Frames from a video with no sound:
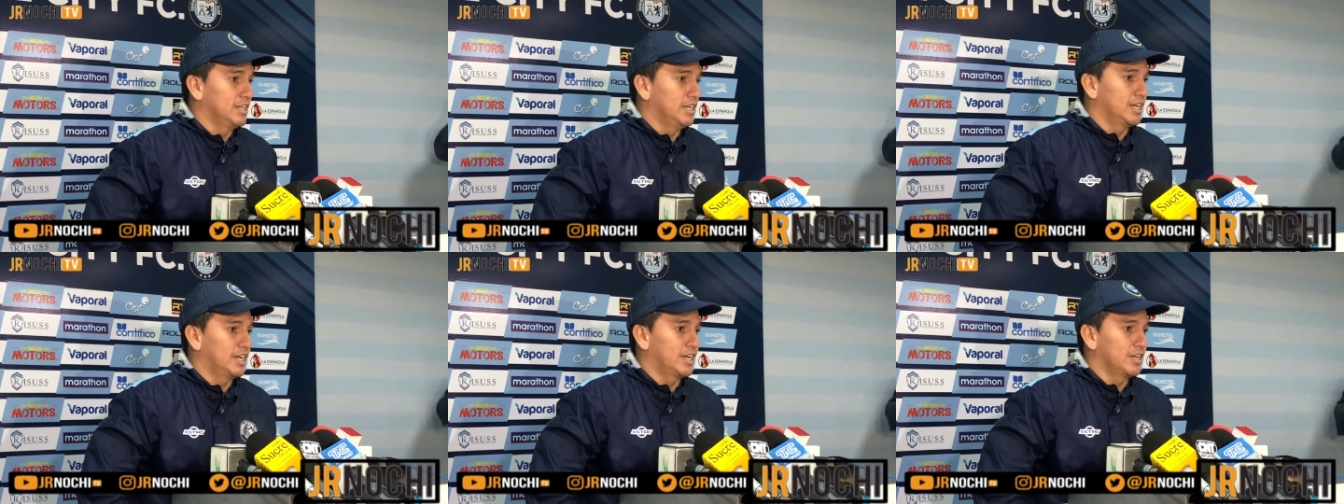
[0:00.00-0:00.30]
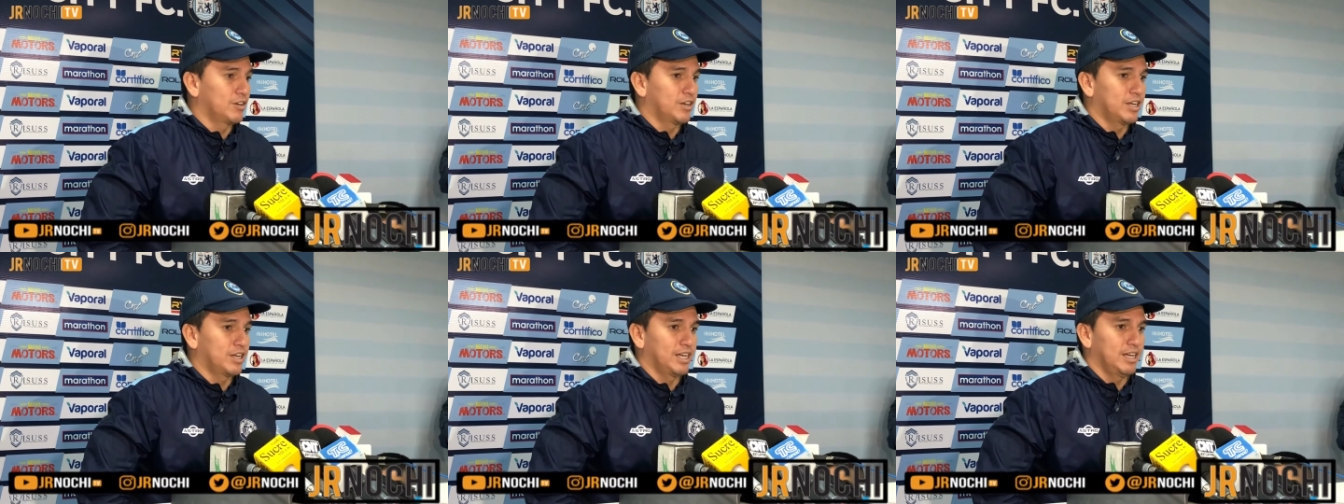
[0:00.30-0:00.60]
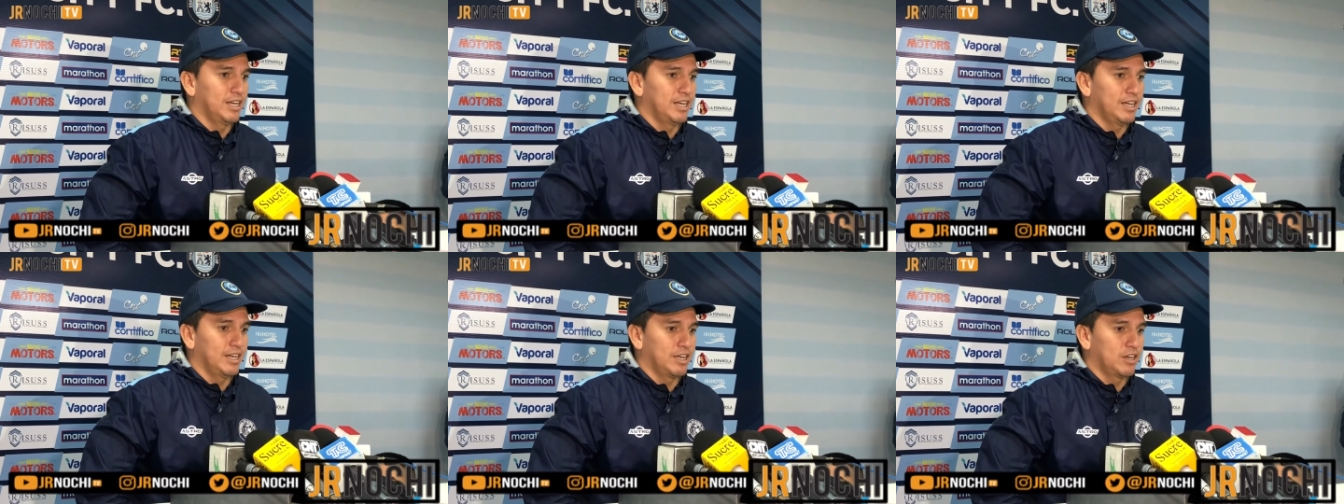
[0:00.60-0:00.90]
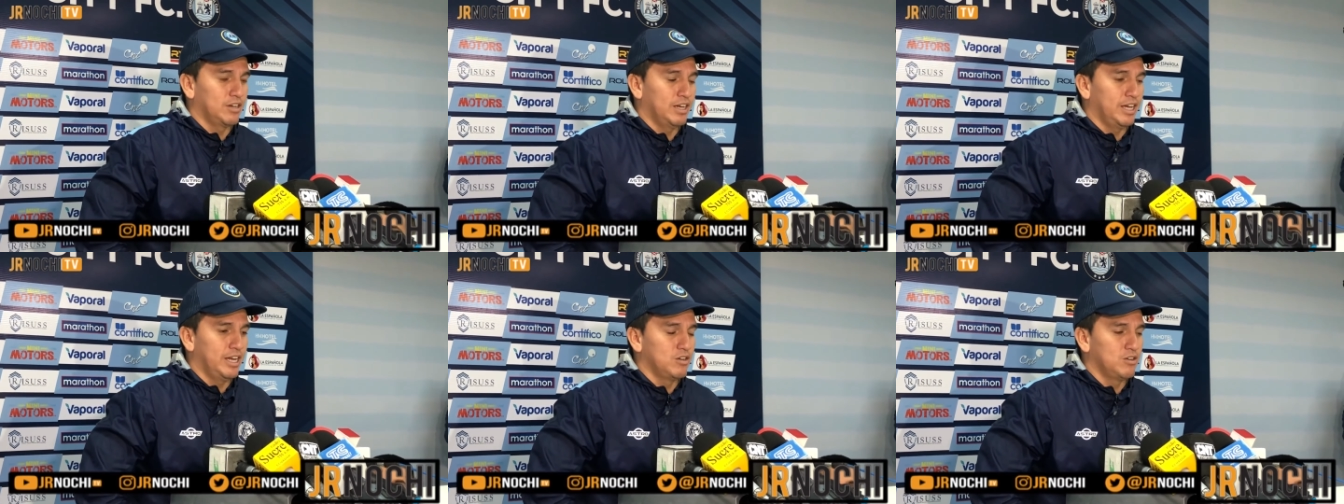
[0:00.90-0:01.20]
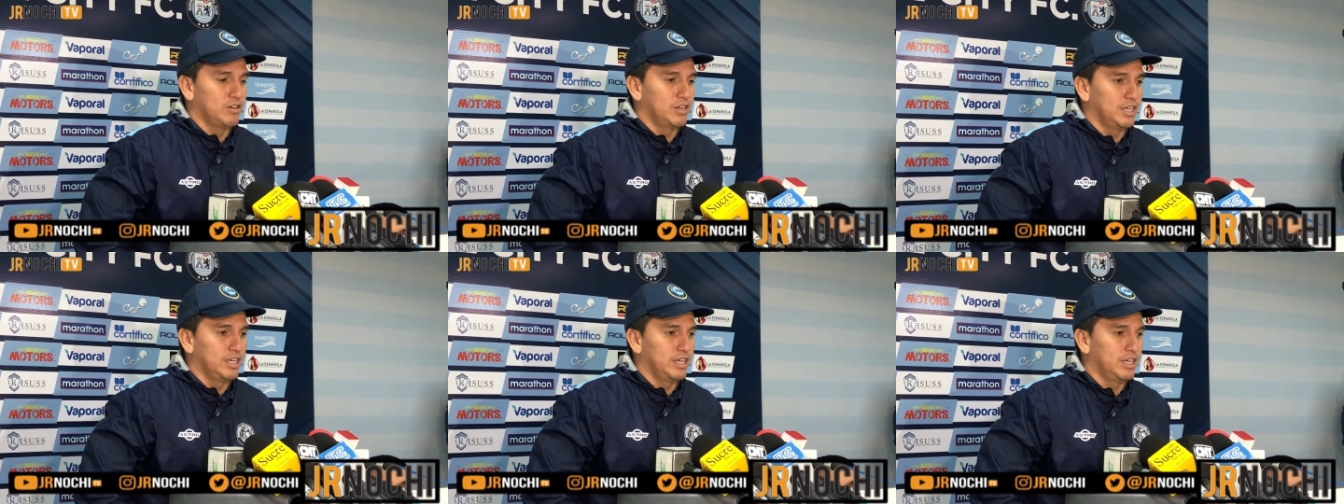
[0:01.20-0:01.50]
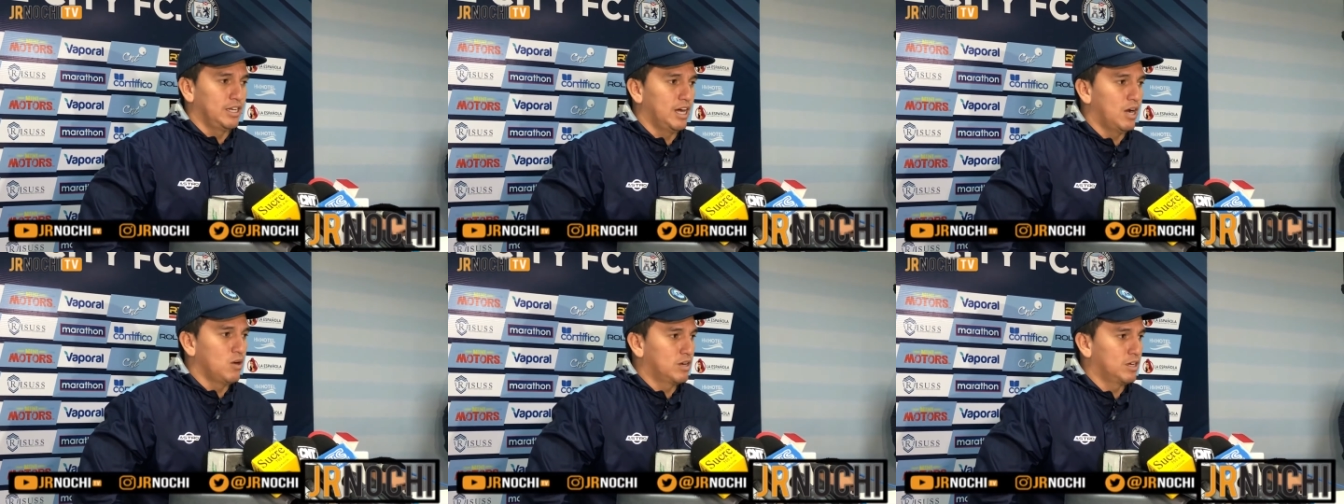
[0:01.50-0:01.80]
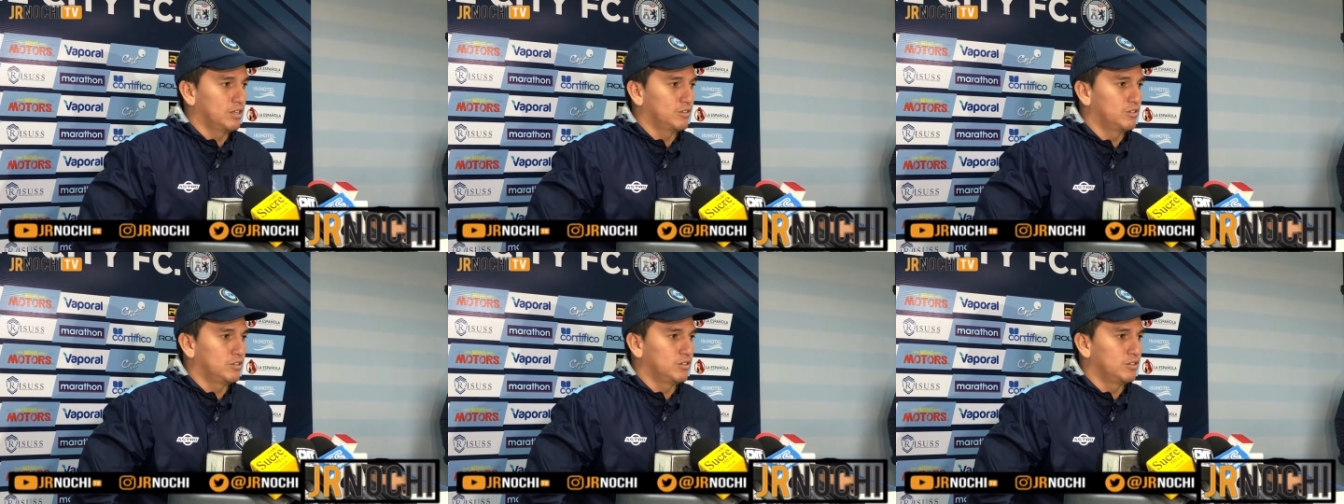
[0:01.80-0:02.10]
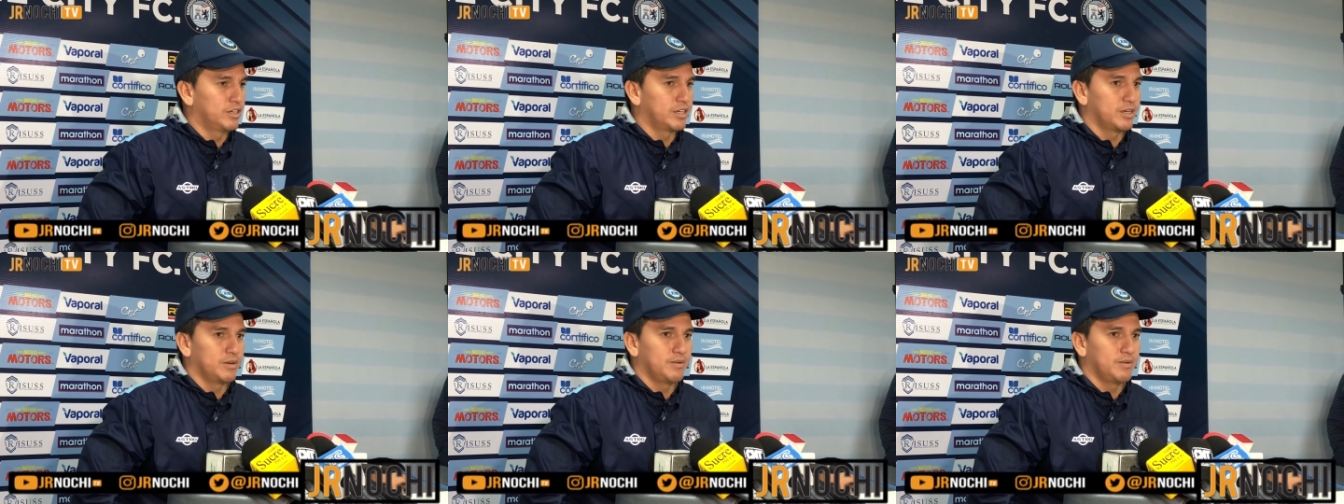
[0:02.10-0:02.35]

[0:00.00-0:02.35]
Eh, creo que ellos y Aucas son los